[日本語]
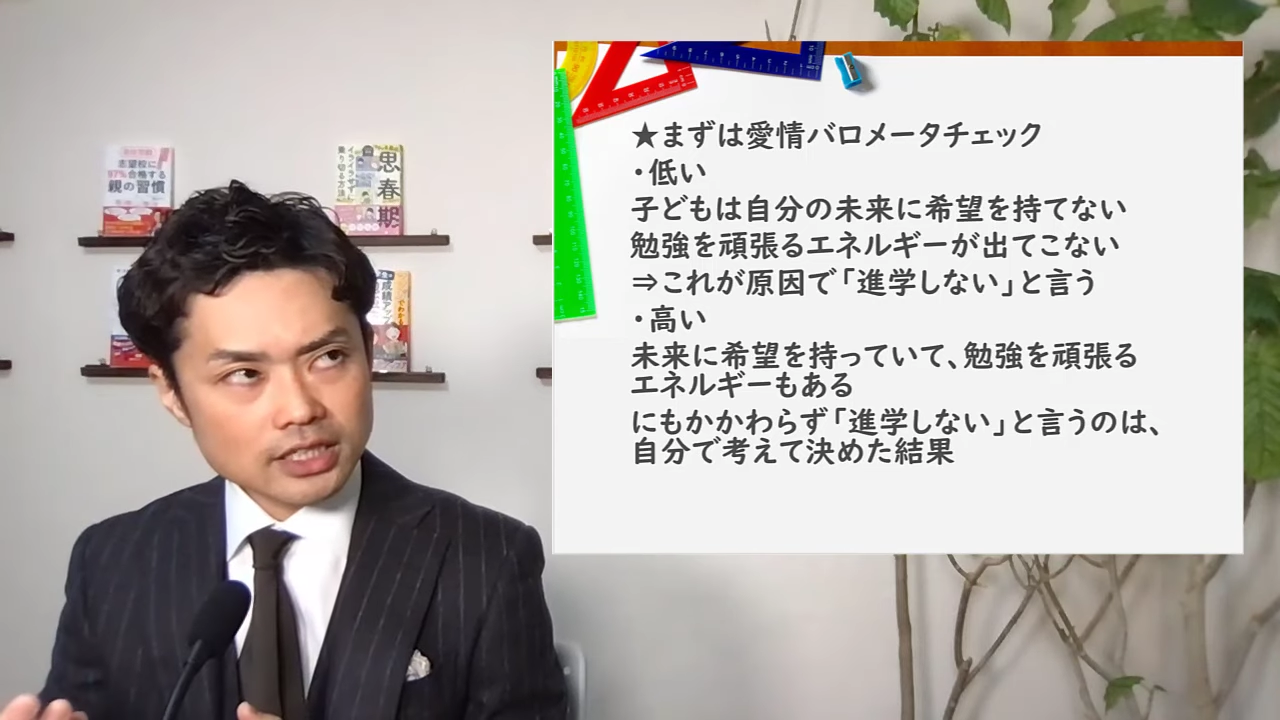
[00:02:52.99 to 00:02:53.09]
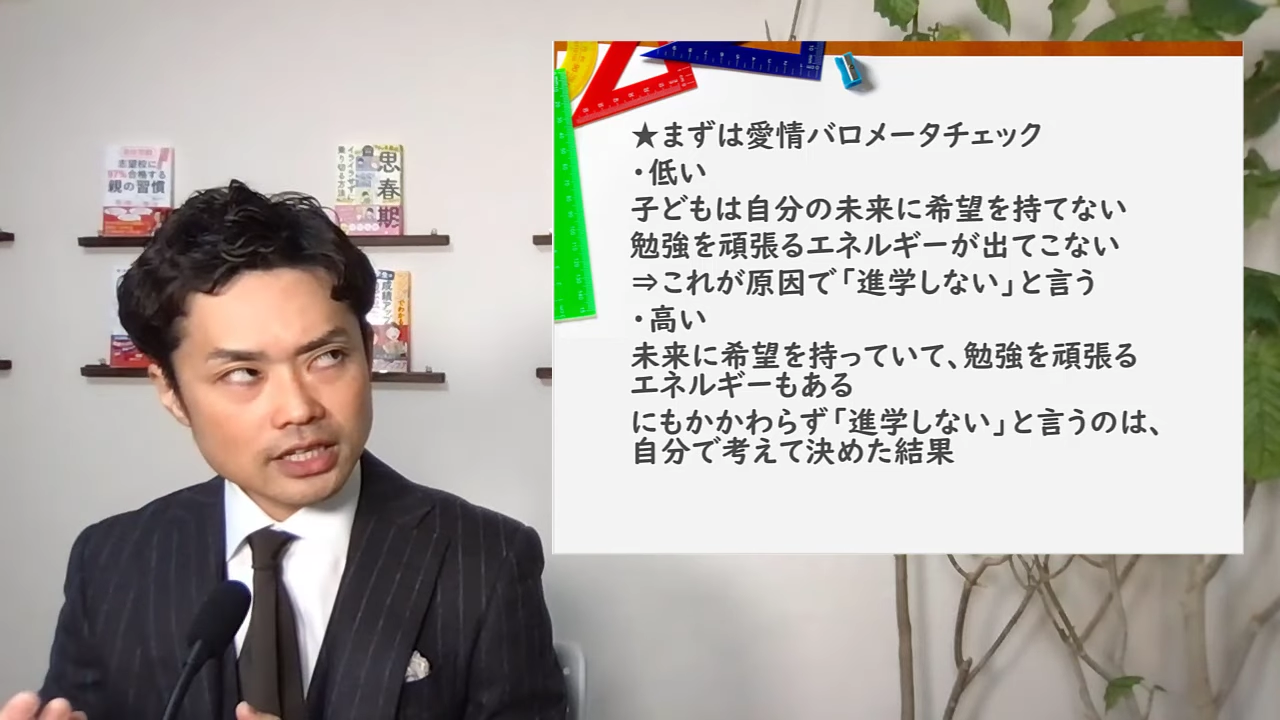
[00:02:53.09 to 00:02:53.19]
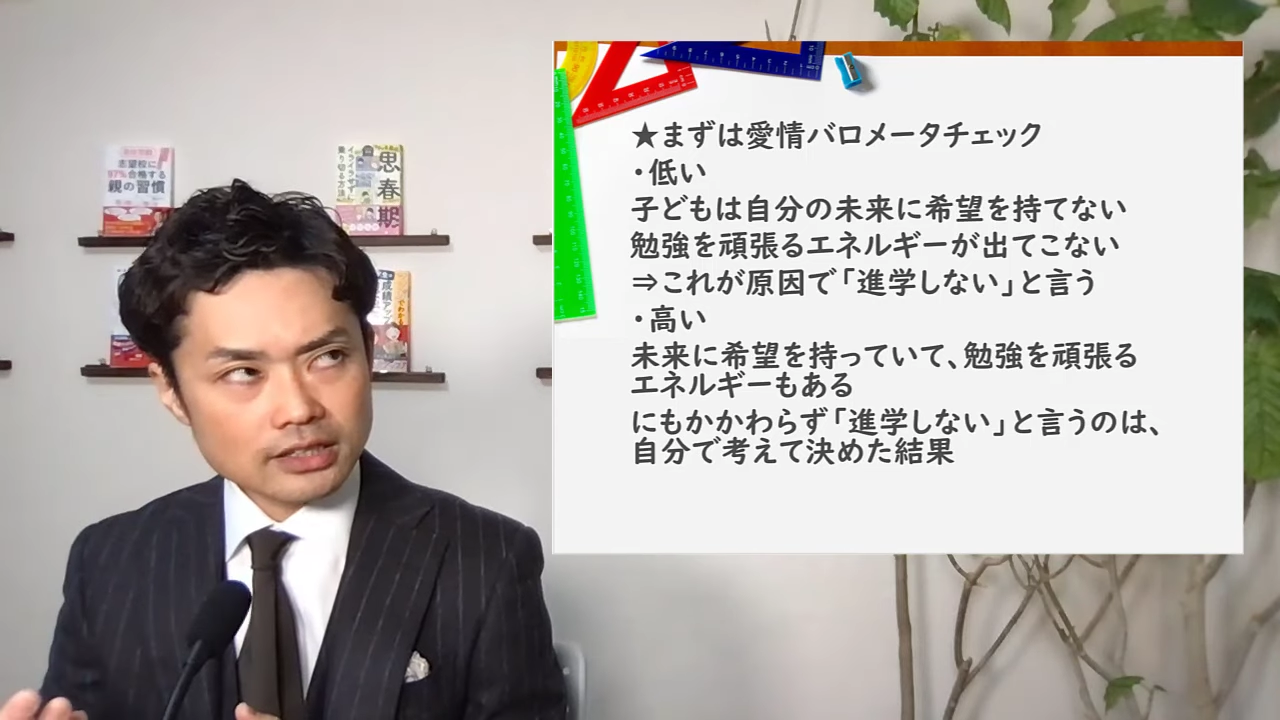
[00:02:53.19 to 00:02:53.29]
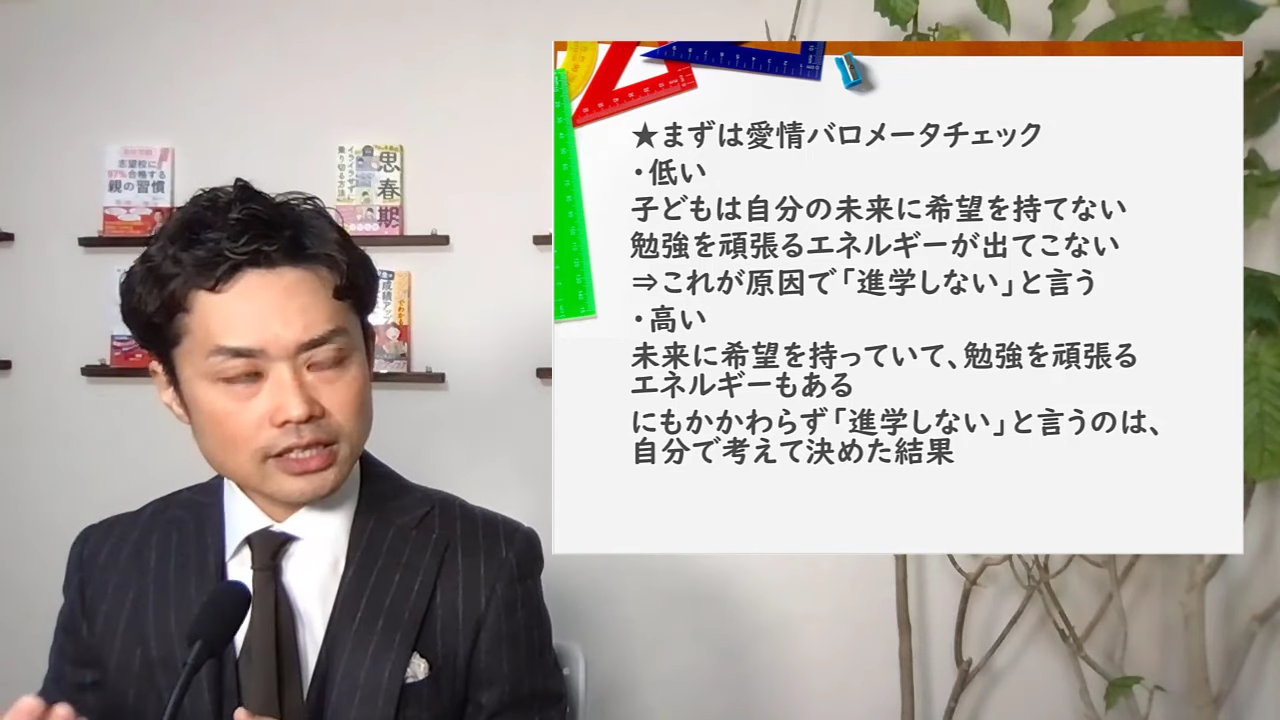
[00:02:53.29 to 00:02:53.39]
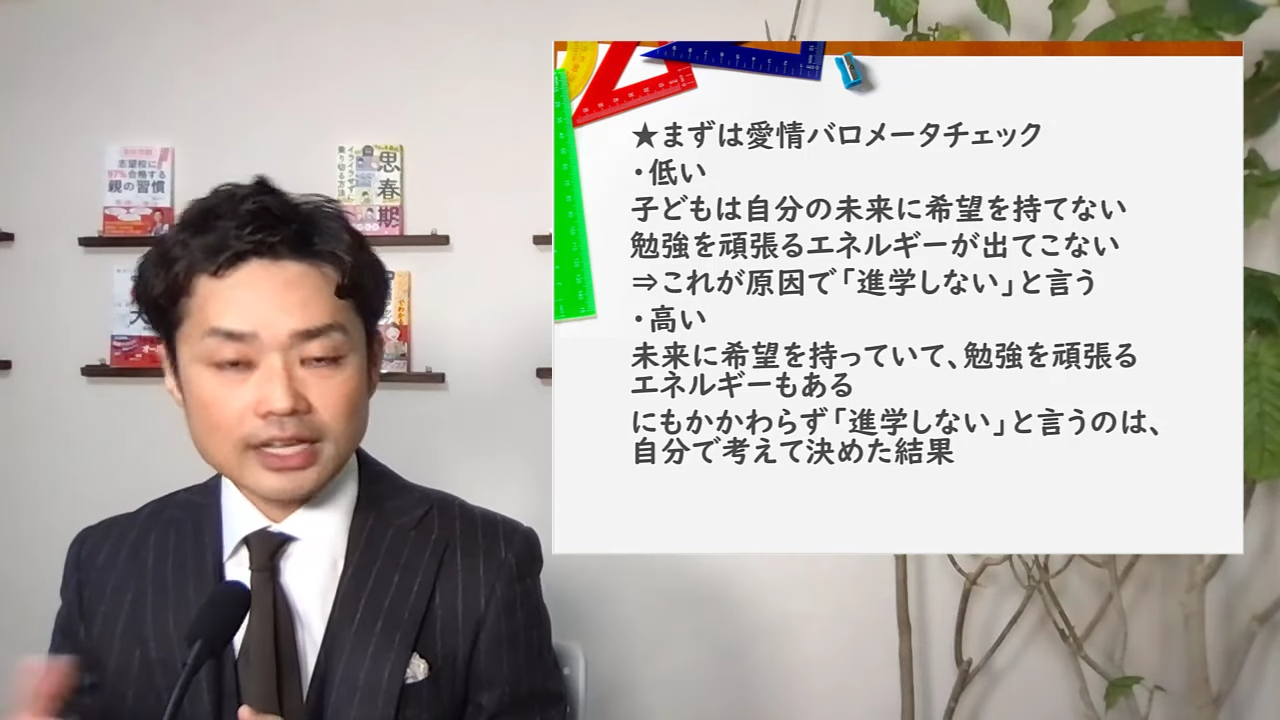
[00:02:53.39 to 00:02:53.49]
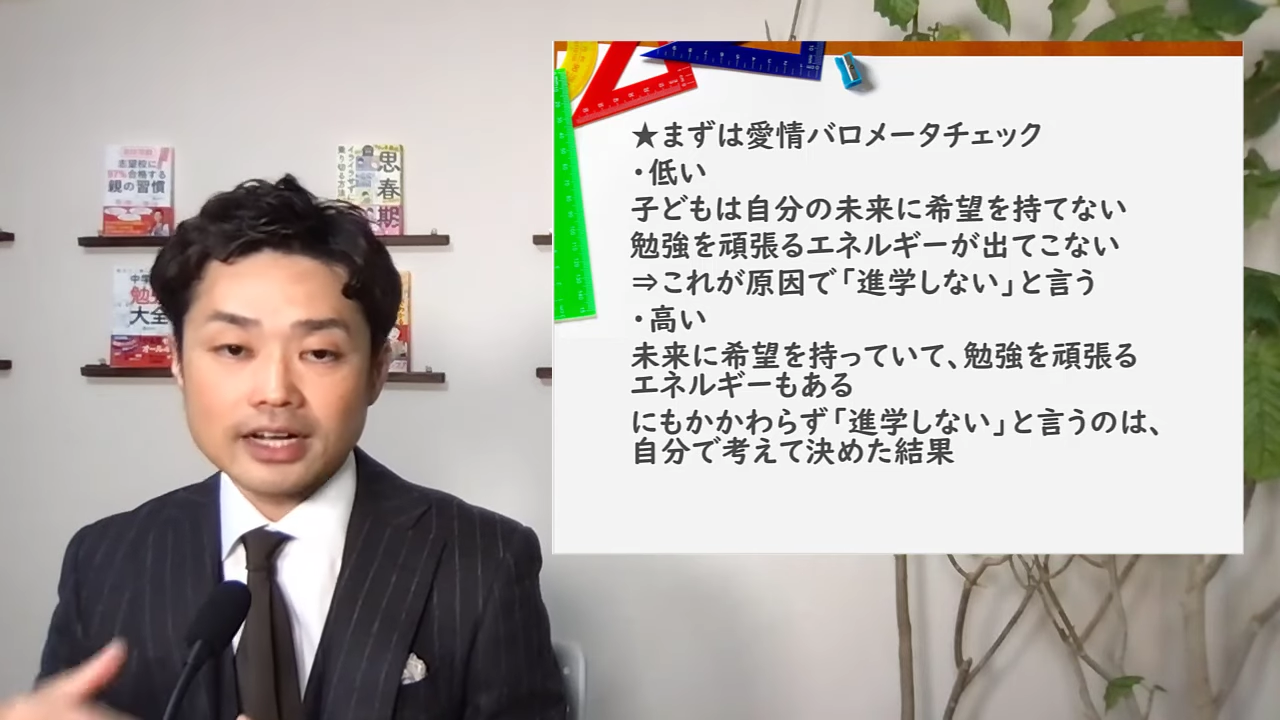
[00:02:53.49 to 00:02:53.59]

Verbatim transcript: になって大